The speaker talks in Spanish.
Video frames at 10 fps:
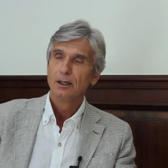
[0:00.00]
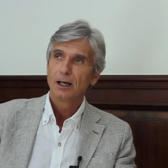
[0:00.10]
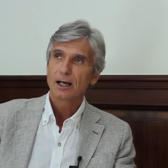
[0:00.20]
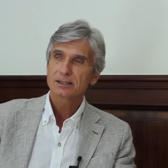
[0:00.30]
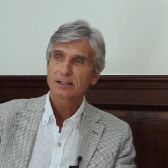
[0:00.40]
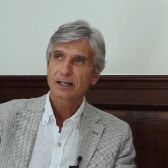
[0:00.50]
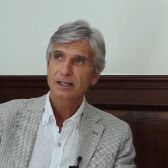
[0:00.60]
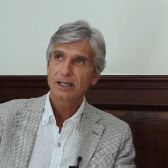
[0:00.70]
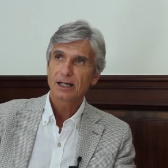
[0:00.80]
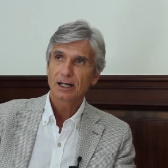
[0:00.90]
hasta
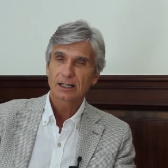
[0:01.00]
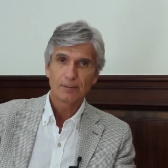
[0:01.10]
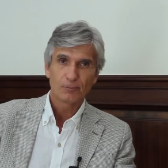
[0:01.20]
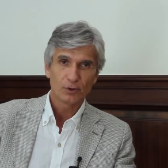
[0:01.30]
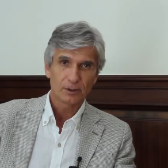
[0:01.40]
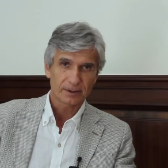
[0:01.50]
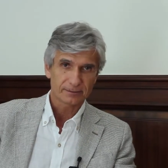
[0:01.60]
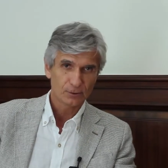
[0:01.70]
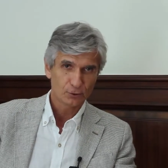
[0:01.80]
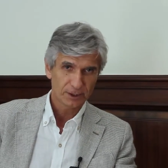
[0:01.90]
que llega al campo del
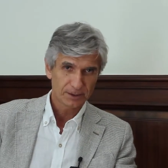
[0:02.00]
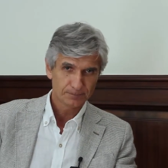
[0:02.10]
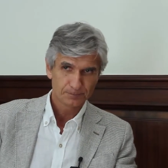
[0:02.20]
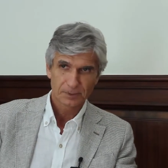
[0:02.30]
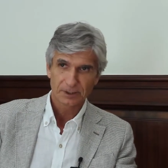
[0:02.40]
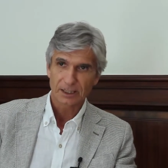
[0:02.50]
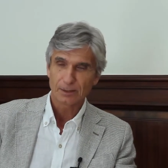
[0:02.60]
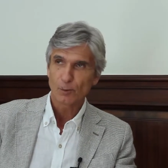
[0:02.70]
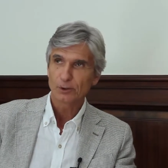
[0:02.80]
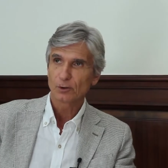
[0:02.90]
Barcelona. En aquel
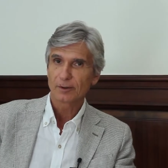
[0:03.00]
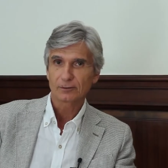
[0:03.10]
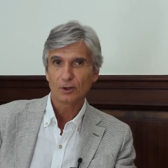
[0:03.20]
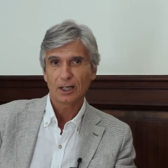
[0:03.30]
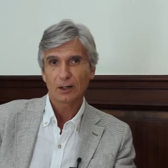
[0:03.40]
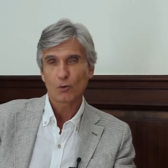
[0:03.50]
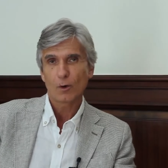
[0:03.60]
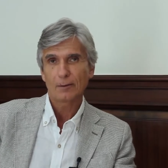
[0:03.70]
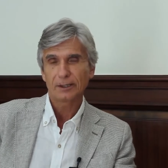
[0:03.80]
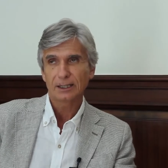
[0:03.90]
momento el Barcelona
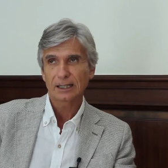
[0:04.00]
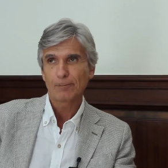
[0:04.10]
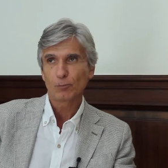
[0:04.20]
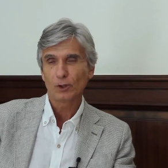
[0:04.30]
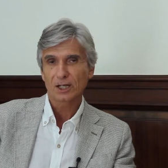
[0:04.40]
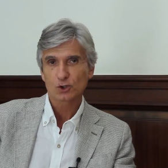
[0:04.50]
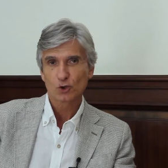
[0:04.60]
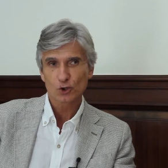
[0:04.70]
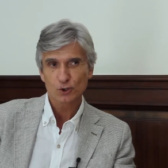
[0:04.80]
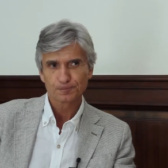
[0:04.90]
jugaba en el campo de las
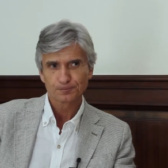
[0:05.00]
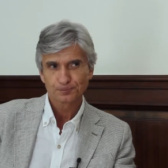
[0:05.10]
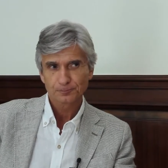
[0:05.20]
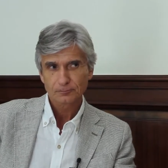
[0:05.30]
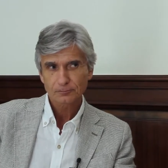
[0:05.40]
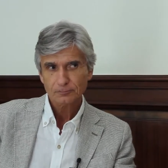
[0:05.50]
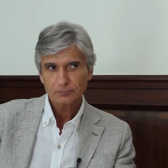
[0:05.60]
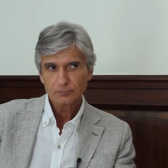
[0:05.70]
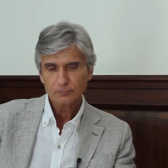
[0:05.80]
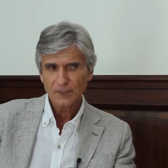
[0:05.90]
Cors.
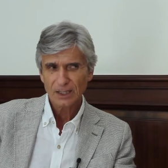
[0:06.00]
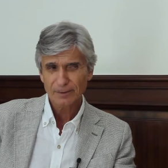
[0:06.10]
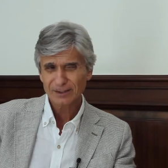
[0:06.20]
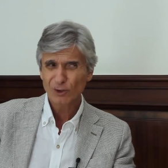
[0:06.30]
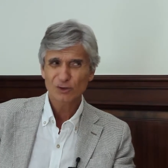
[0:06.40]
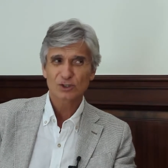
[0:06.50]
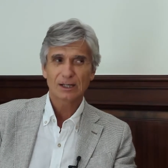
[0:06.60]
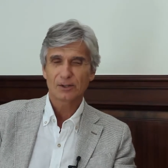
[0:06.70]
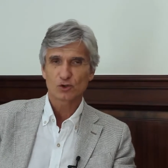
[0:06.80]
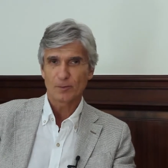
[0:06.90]
El Barcelona no
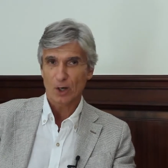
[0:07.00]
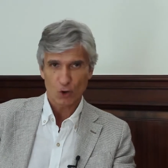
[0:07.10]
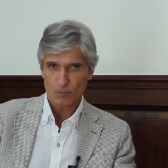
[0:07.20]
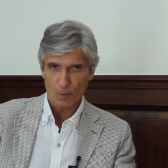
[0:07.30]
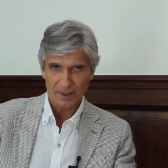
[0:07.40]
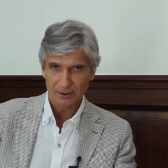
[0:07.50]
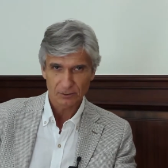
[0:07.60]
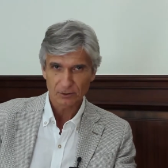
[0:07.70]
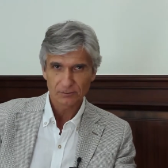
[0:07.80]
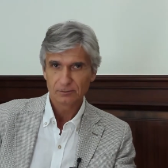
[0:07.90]
estaba en su mejor
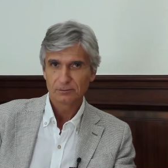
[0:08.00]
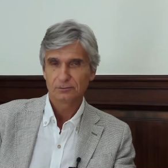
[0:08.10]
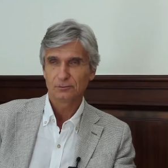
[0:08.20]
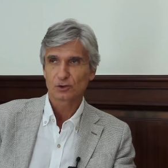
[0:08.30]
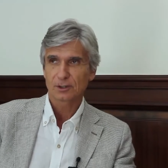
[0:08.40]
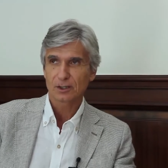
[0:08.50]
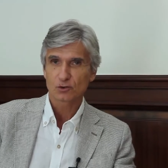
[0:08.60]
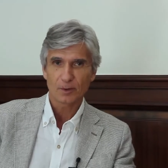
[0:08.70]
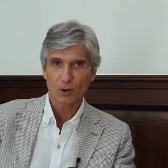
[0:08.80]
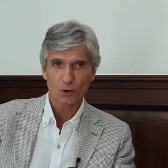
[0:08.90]
momento, no estaba en
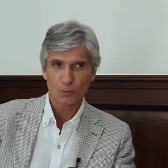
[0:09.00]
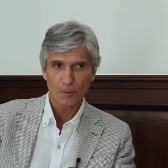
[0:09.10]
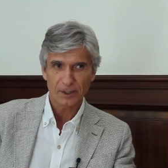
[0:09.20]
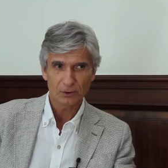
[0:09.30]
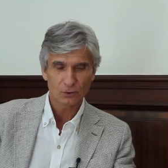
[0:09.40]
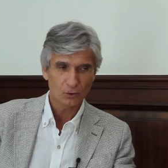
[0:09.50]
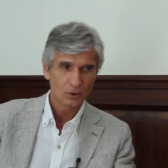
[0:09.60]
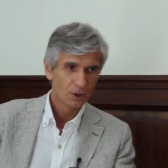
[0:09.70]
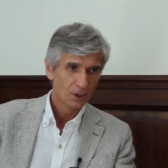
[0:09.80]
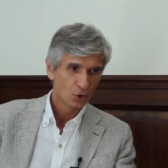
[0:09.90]
su mejor momento,
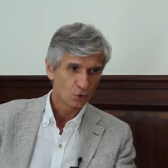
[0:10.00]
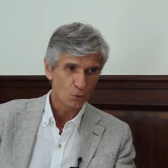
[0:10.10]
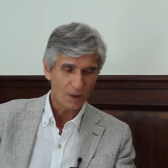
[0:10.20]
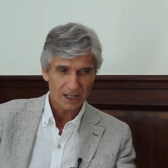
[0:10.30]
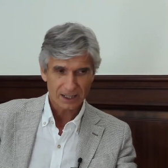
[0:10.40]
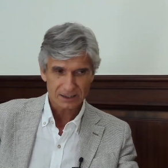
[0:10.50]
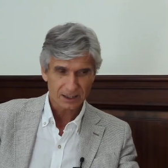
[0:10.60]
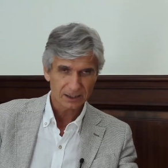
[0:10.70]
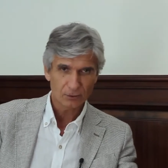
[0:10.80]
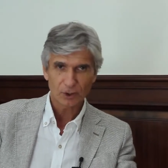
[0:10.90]
Cubal ha
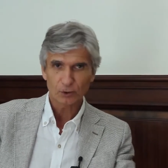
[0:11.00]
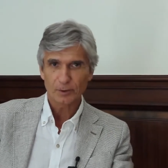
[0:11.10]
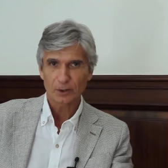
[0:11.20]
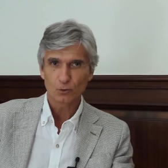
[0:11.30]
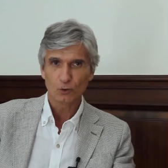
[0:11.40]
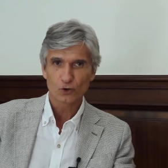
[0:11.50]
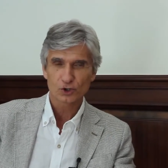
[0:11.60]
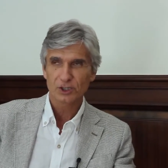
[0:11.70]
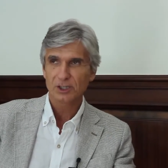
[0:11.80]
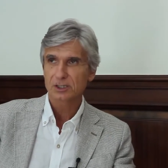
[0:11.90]
salido de una
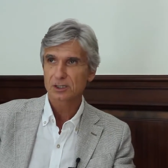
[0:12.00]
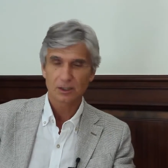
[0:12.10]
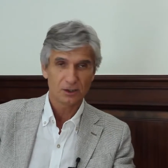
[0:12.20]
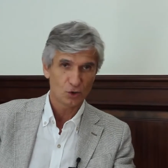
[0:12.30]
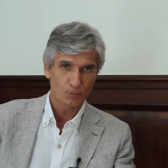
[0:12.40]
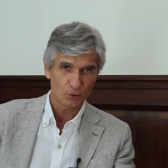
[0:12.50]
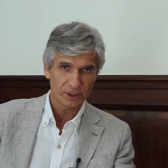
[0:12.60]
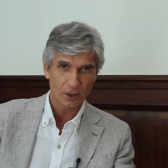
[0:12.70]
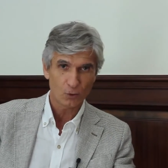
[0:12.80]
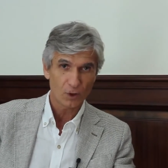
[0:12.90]
tuberculosis, eh, no
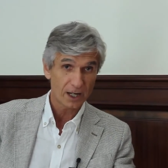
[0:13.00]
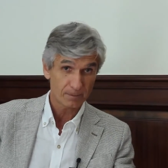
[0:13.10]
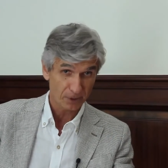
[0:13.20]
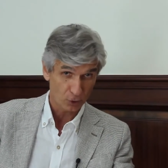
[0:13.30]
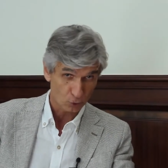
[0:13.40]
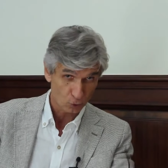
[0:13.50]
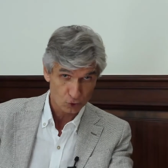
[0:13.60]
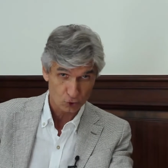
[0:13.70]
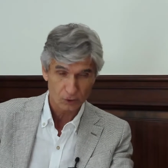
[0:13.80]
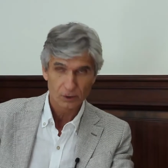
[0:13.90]
podía jugar, pero
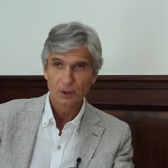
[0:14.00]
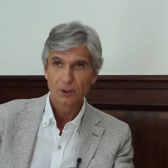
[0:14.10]
incluso